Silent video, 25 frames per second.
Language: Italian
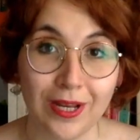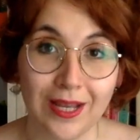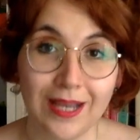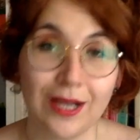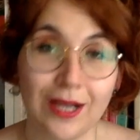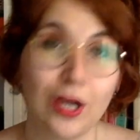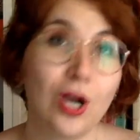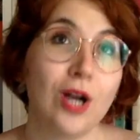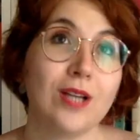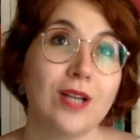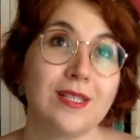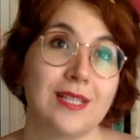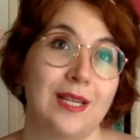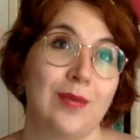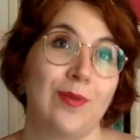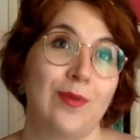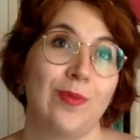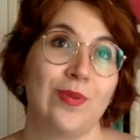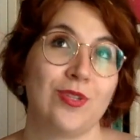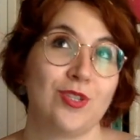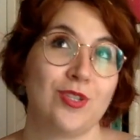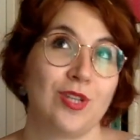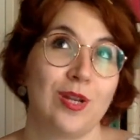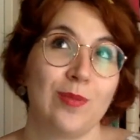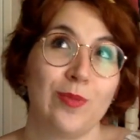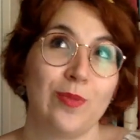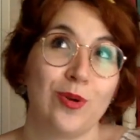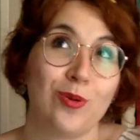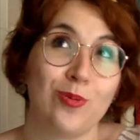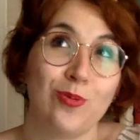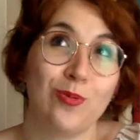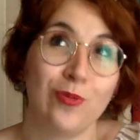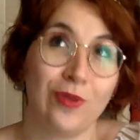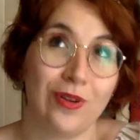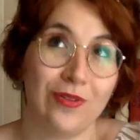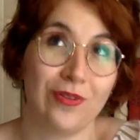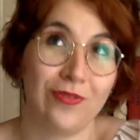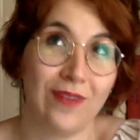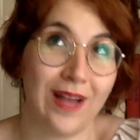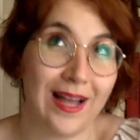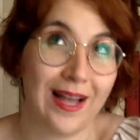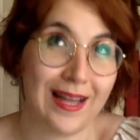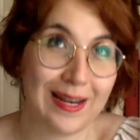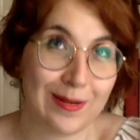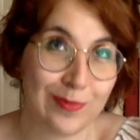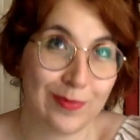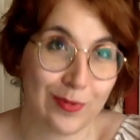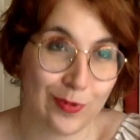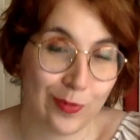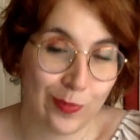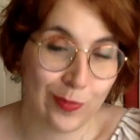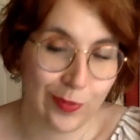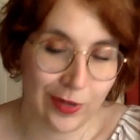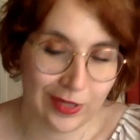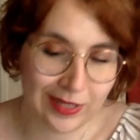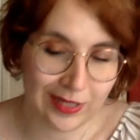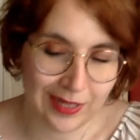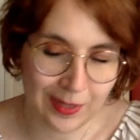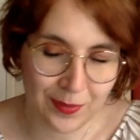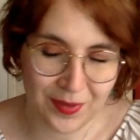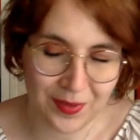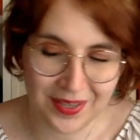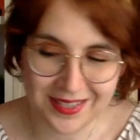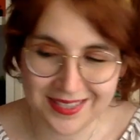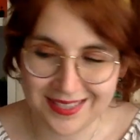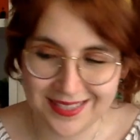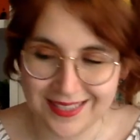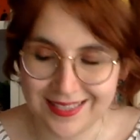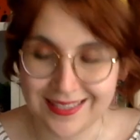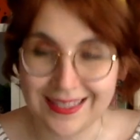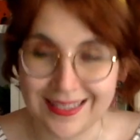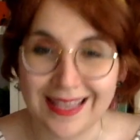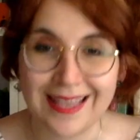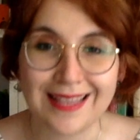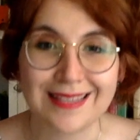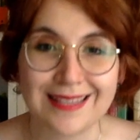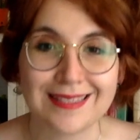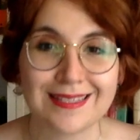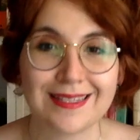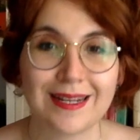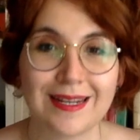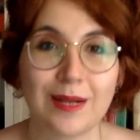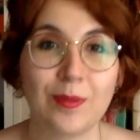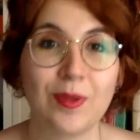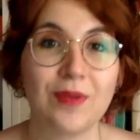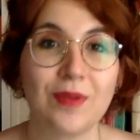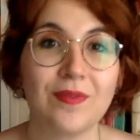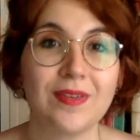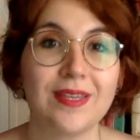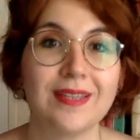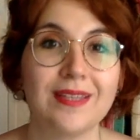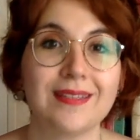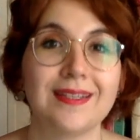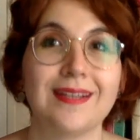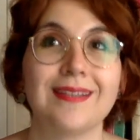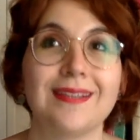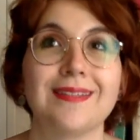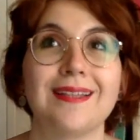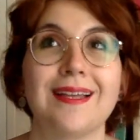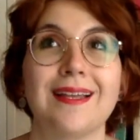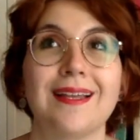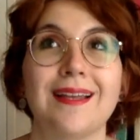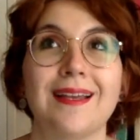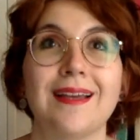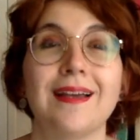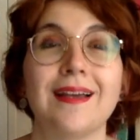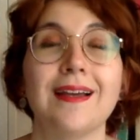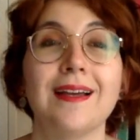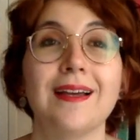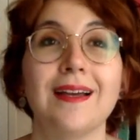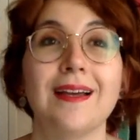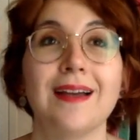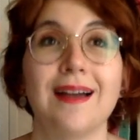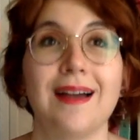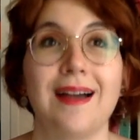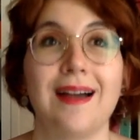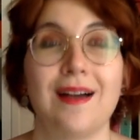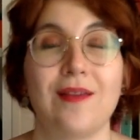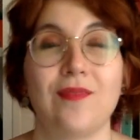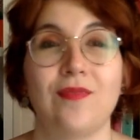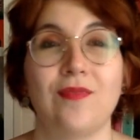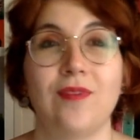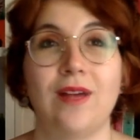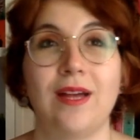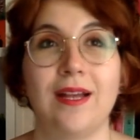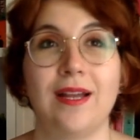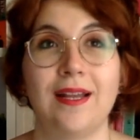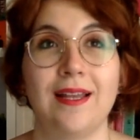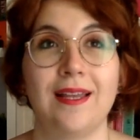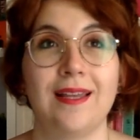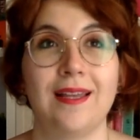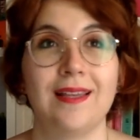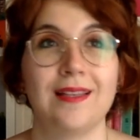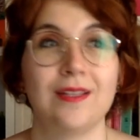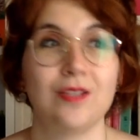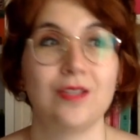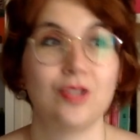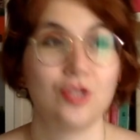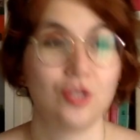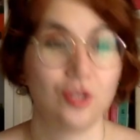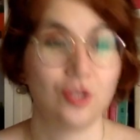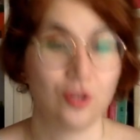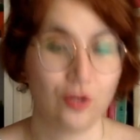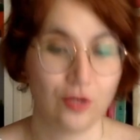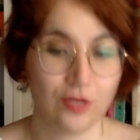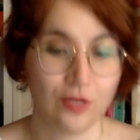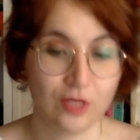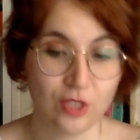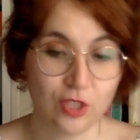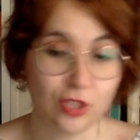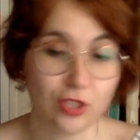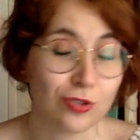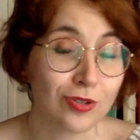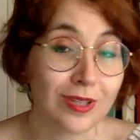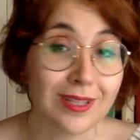Cosa che mi piacerebbe comunque fare prima o poi nella mia esistenza, nella mia vita, andare a fare il giro in Egitto.